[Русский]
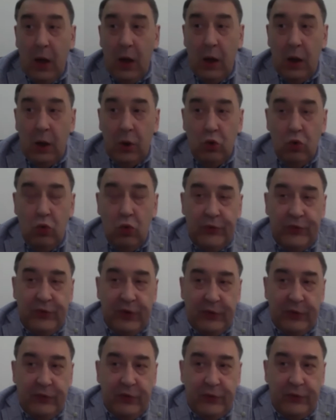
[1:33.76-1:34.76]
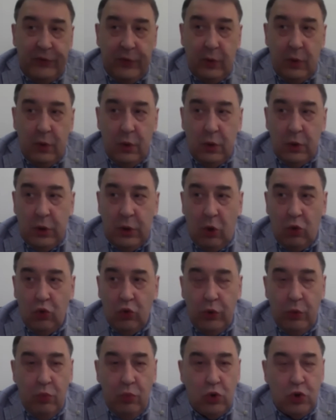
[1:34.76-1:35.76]
Э, ну и, соответственно,
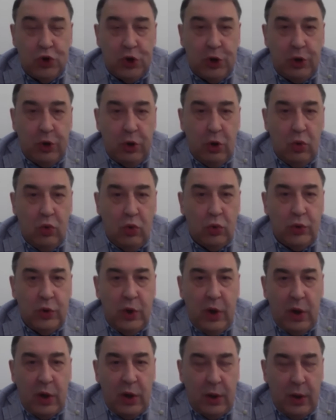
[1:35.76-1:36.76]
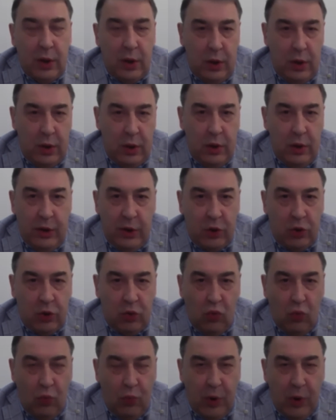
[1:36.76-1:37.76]
доходы бюджета от газа, они резко
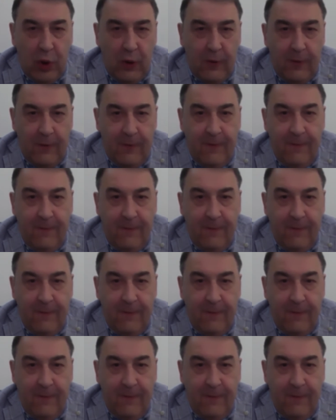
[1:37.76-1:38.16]
упали.